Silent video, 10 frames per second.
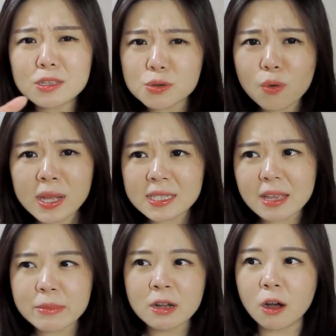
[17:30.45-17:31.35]
它就挂在
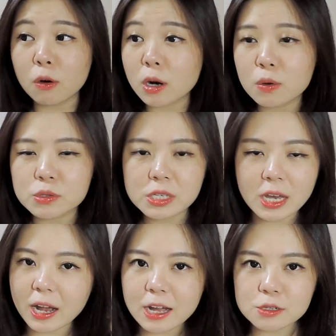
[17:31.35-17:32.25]
店门口，然后我就一
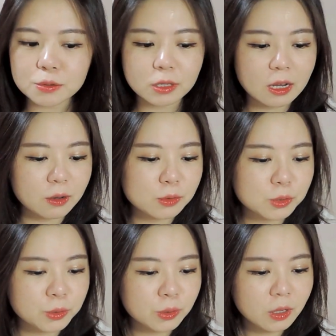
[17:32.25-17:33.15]
眼看中了它，我
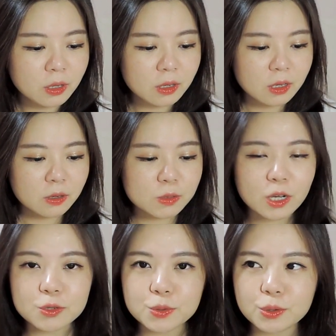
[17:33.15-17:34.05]
就
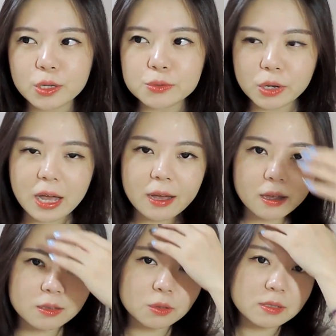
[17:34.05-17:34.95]
想说，那去看
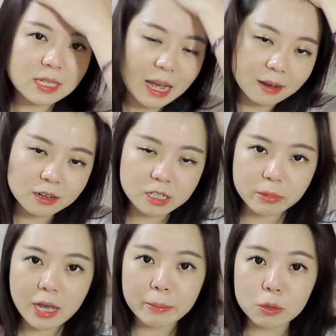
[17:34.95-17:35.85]
看价格什
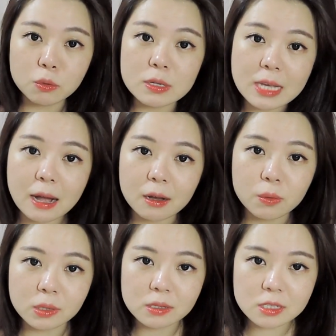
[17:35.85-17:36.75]
么样吧。如果价格
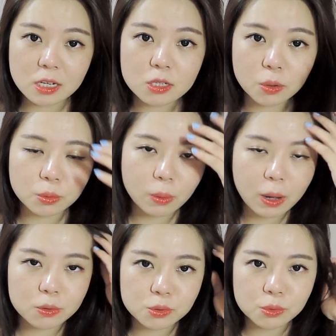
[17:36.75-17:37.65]
我能接受的
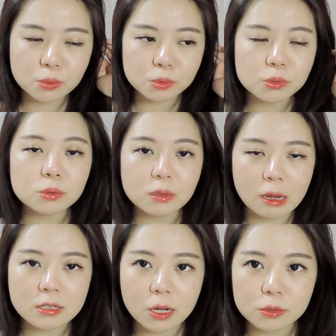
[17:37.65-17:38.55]
话，我就我就
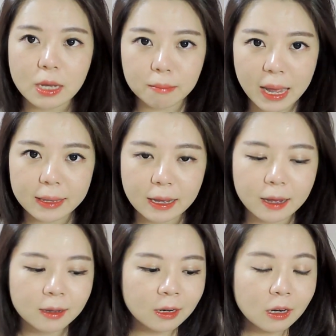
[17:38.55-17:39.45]
当场就想买它。
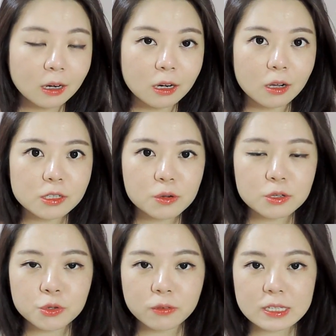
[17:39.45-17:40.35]
然后结果
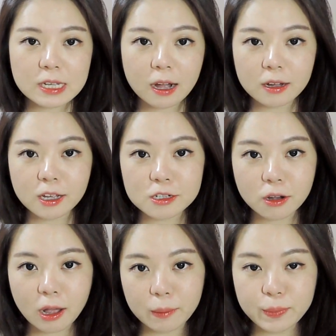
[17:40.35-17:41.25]
一去问价格，它只
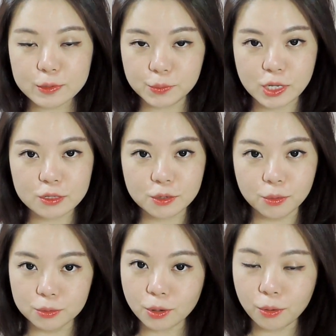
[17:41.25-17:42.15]
要韩币九千九，
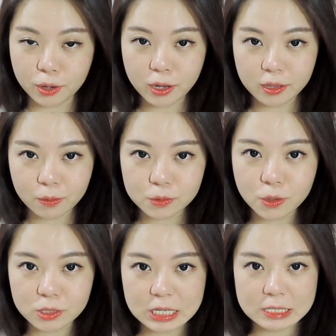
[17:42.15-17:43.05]
我说 OK，那我就
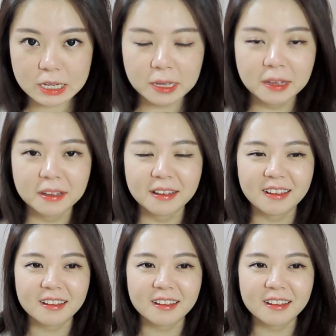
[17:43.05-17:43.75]
要这件。